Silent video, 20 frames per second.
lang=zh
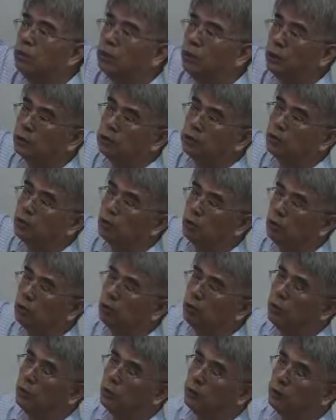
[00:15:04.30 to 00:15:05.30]
你要是做
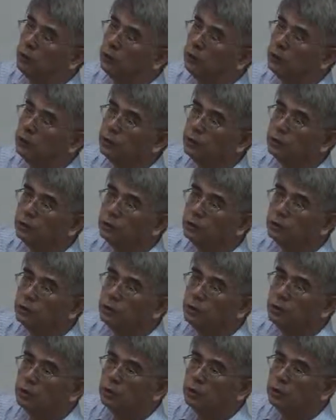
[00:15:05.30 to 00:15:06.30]
的话呢，一定
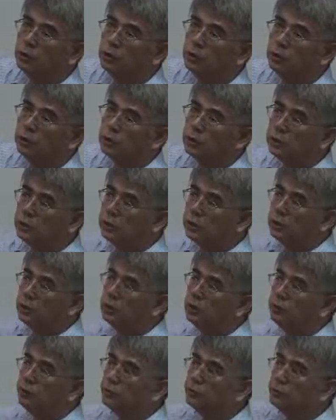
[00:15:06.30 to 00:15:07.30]
是情形
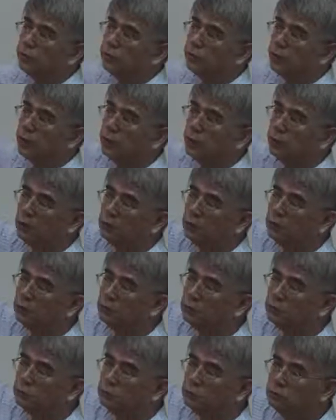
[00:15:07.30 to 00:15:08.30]
一定会增加。
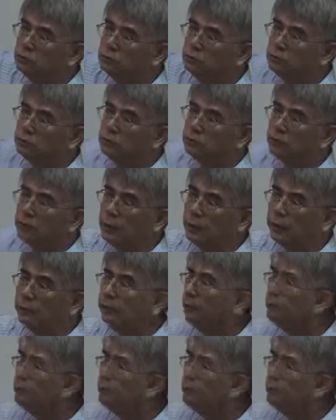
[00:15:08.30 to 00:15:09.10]
是吧？